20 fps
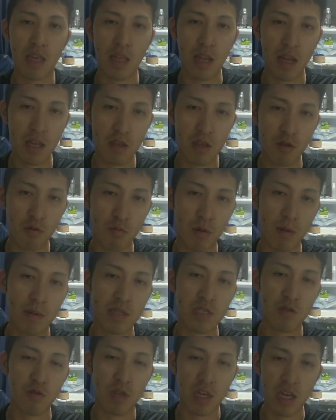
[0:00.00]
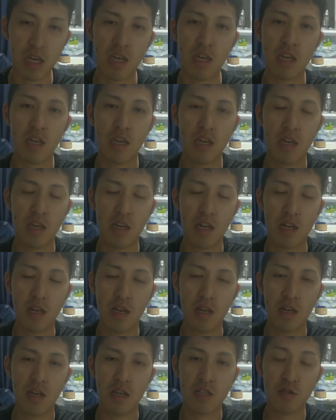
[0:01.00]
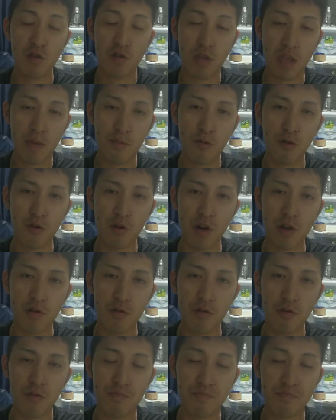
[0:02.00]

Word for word: なと思いますよね。それでもあの